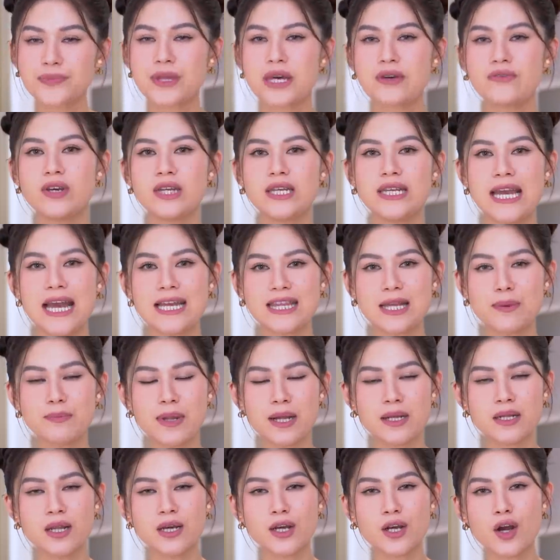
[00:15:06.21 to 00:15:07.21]
Tại vì nhà Tâm
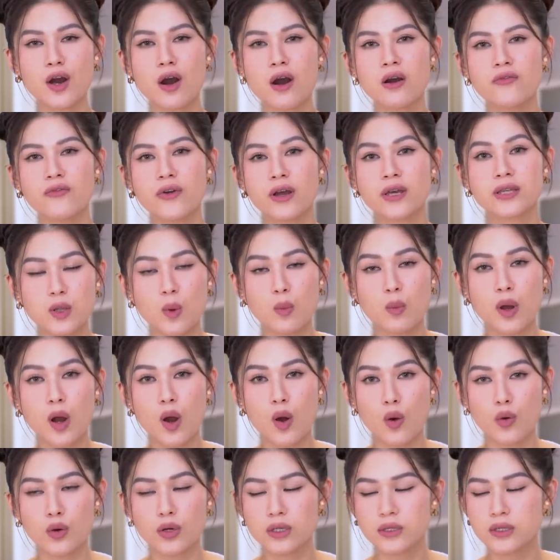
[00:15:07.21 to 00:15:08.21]
đang decor về cái tông
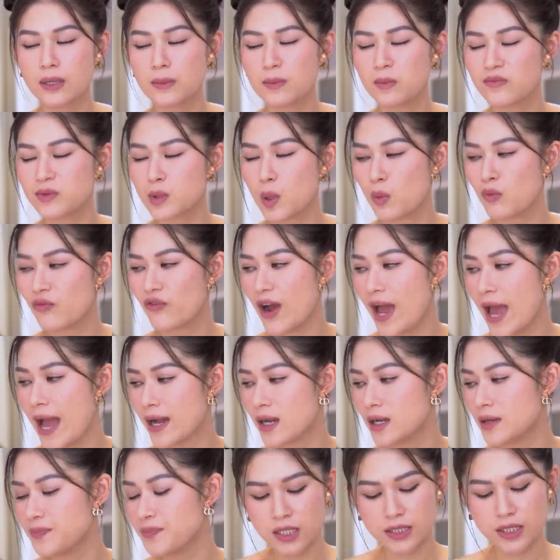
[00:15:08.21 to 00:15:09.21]
gold đó, tông vàng
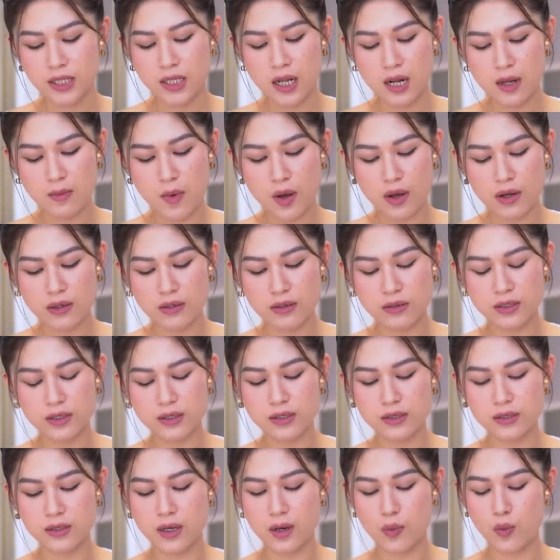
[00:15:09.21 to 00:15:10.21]
á, cho nên là mọi người
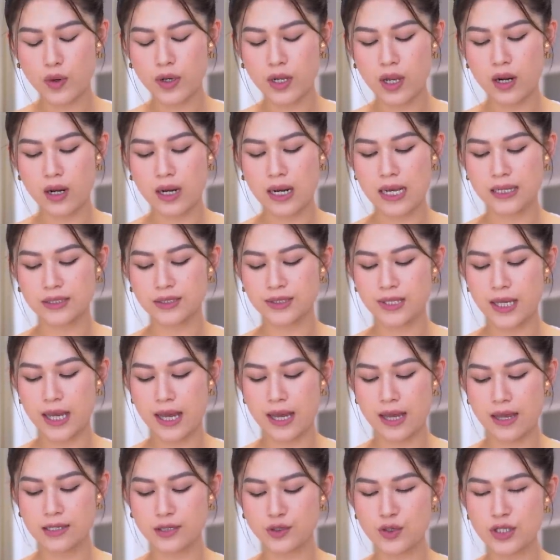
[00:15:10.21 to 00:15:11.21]
quyết định là
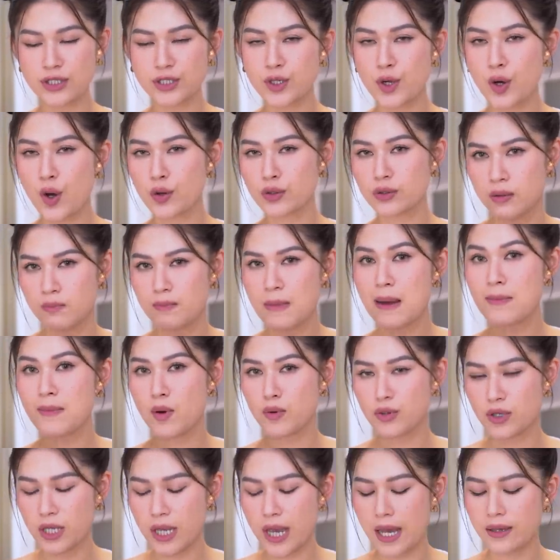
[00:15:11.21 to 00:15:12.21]
sẽ dress code ba
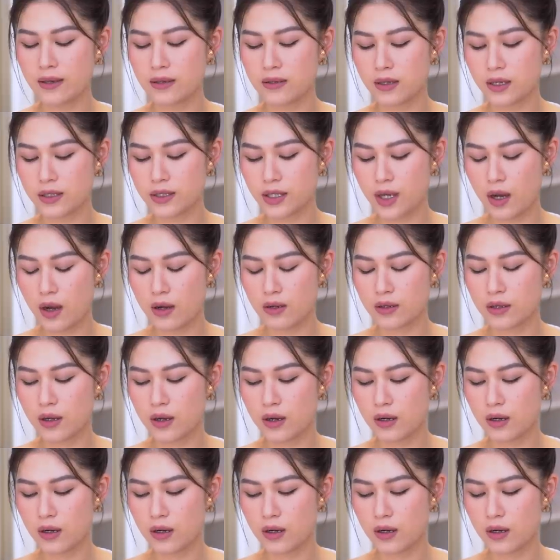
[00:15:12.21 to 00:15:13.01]
màu như vậy để cho